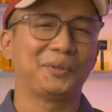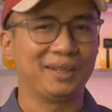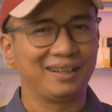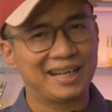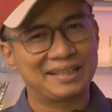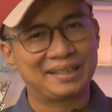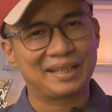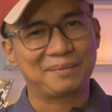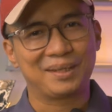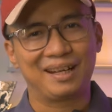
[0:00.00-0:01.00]
có thể là các anh
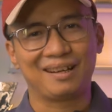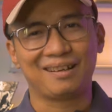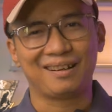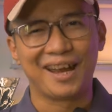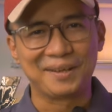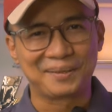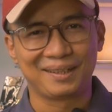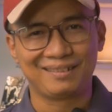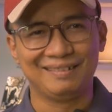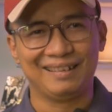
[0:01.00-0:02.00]
em đang hết
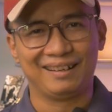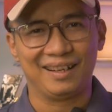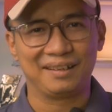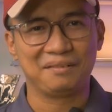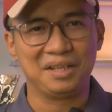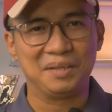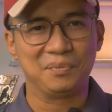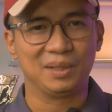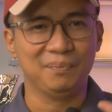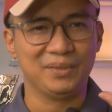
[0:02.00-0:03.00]
sức là ngạc nhiên
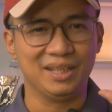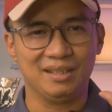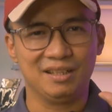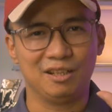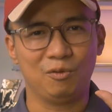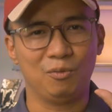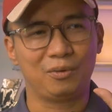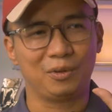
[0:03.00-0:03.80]
và thậm chí là